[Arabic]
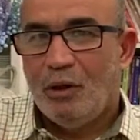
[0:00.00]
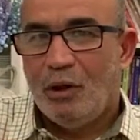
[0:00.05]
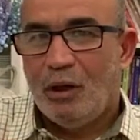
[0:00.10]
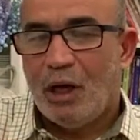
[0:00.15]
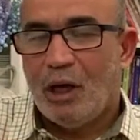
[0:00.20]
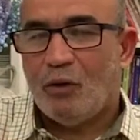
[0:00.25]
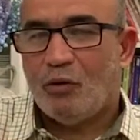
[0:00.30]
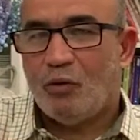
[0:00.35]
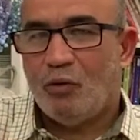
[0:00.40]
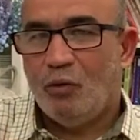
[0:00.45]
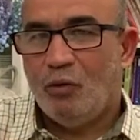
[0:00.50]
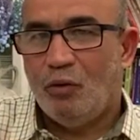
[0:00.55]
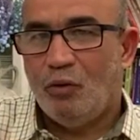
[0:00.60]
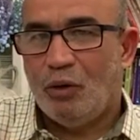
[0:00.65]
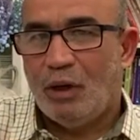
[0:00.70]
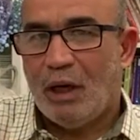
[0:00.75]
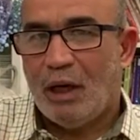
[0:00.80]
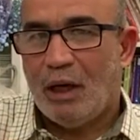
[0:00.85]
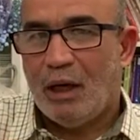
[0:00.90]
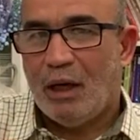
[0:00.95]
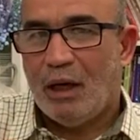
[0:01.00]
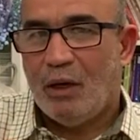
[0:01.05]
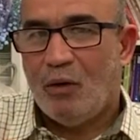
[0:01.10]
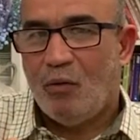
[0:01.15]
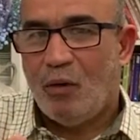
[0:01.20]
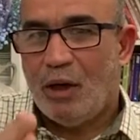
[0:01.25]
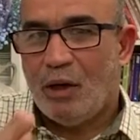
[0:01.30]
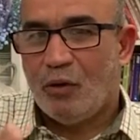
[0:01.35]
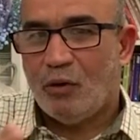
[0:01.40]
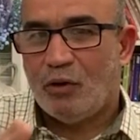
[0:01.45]
يقتلون
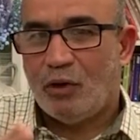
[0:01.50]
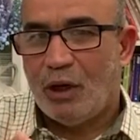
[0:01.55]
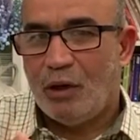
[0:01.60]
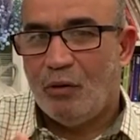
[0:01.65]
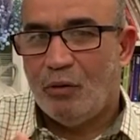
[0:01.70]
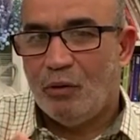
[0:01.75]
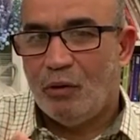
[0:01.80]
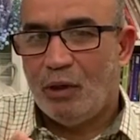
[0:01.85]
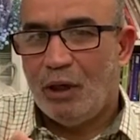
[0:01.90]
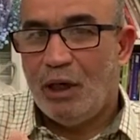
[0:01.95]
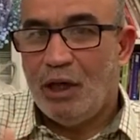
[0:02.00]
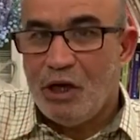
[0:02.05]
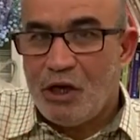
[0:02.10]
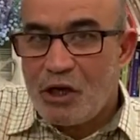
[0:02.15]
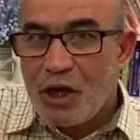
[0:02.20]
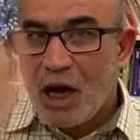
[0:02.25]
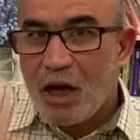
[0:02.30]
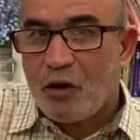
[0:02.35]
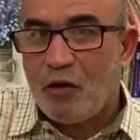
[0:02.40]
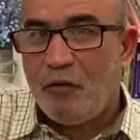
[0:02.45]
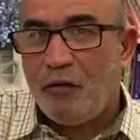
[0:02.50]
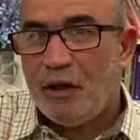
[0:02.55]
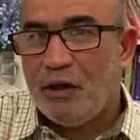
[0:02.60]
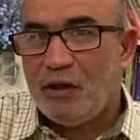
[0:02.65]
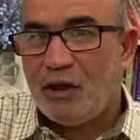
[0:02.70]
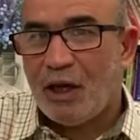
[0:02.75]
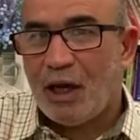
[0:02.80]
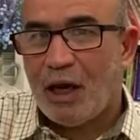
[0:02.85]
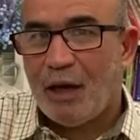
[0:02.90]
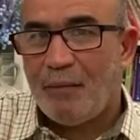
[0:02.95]
ويقتلون اللي شاركوا في
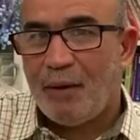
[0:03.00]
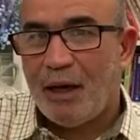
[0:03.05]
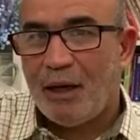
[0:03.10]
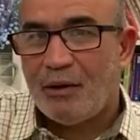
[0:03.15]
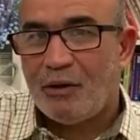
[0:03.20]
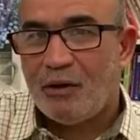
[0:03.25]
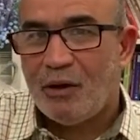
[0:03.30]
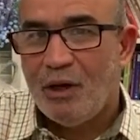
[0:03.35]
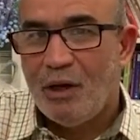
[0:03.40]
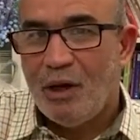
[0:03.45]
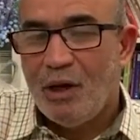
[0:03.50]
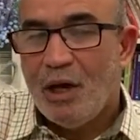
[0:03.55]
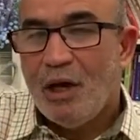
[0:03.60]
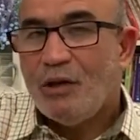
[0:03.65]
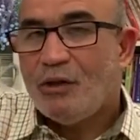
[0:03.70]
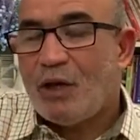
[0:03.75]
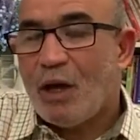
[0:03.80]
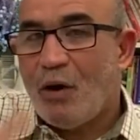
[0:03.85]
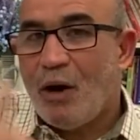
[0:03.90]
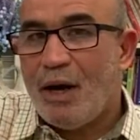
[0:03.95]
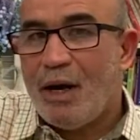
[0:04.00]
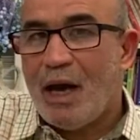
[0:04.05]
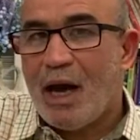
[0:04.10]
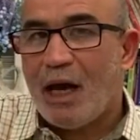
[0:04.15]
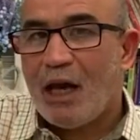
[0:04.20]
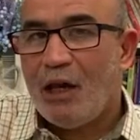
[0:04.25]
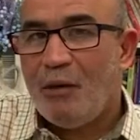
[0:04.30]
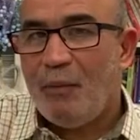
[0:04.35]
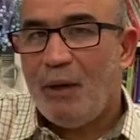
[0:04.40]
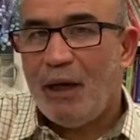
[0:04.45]
الانتخابات سواء
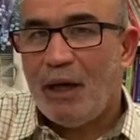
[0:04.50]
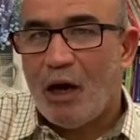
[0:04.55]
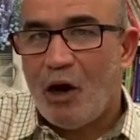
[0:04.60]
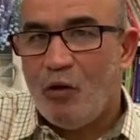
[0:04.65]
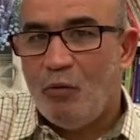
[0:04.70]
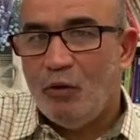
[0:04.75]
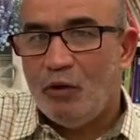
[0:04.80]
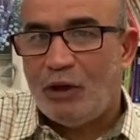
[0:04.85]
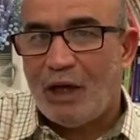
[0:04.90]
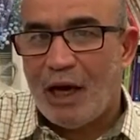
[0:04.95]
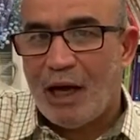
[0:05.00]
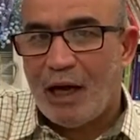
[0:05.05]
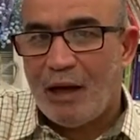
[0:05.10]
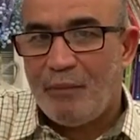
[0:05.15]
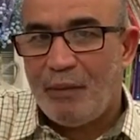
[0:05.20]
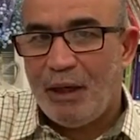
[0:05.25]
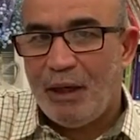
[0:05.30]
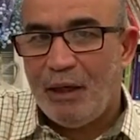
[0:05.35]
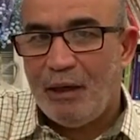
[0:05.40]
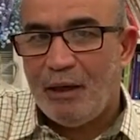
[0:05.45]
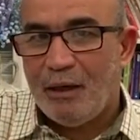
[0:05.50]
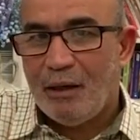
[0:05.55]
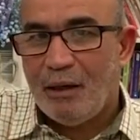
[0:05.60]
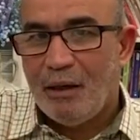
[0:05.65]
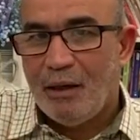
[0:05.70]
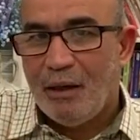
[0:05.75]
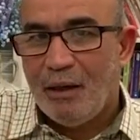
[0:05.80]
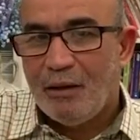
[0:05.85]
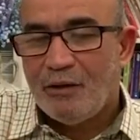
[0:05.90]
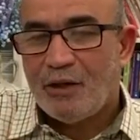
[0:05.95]
ناخبين أو منتخبين
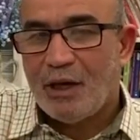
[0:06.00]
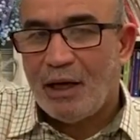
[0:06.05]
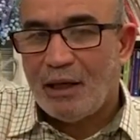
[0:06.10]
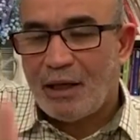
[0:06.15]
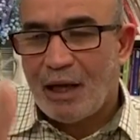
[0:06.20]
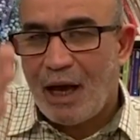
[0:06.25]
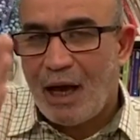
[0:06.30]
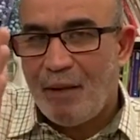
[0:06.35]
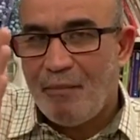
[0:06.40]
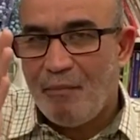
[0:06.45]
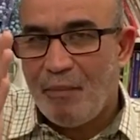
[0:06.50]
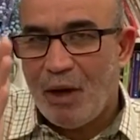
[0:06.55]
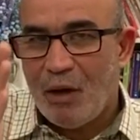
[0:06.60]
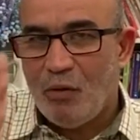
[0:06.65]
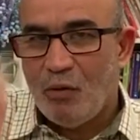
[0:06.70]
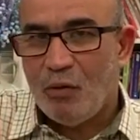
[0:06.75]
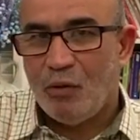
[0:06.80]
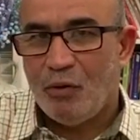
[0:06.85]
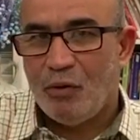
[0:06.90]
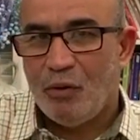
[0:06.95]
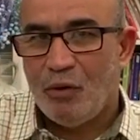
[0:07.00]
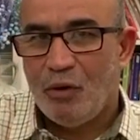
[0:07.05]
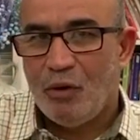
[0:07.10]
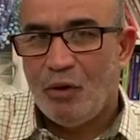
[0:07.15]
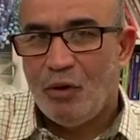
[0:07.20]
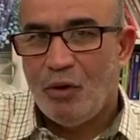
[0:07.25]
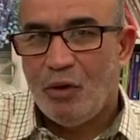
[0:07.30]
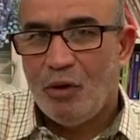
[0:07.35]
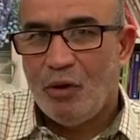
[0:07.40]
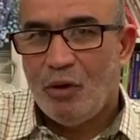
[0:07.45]
سيتحملون
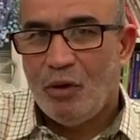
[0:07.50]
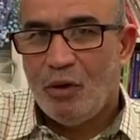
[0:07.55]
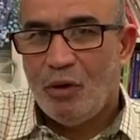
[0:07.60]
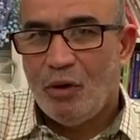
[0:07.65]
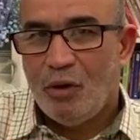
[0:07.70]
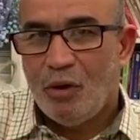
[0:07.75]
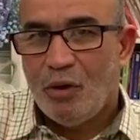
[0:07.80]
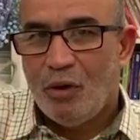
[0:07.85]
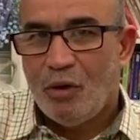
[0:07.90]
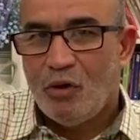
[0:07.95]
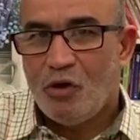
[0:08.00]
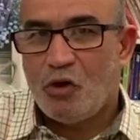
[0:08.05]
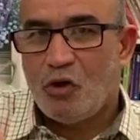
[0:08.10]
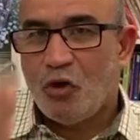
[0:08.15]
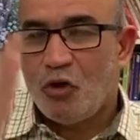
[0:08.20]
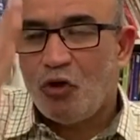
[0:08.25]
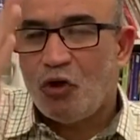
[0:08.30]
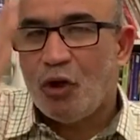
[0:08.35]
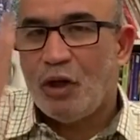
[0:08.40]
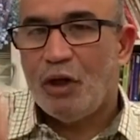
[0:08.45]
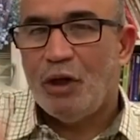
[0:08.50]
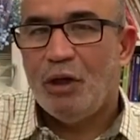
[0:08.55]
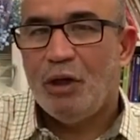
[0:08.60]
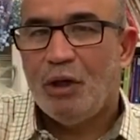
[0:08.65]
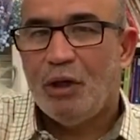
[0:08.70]
جزء